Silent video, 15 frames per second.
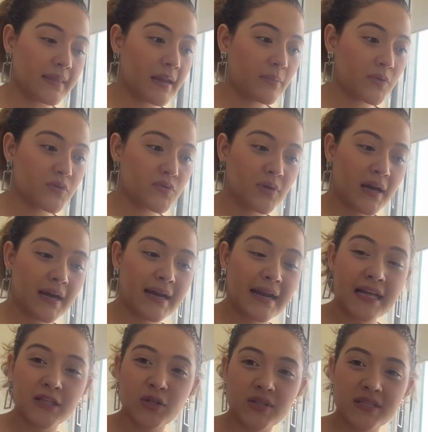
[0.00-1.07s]
tenemos una
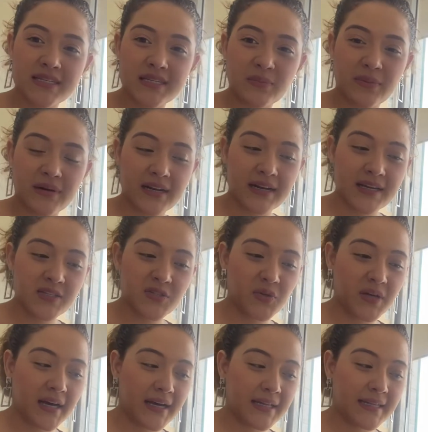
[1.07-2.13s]
gran noticia para la
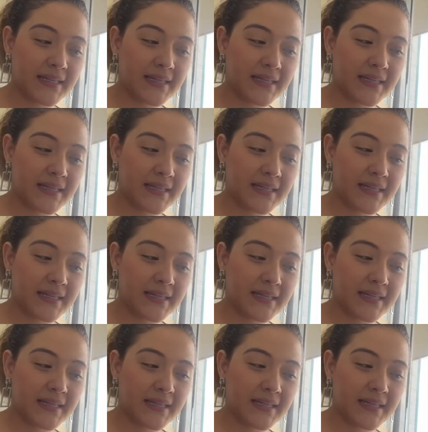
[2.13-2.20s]
ciudad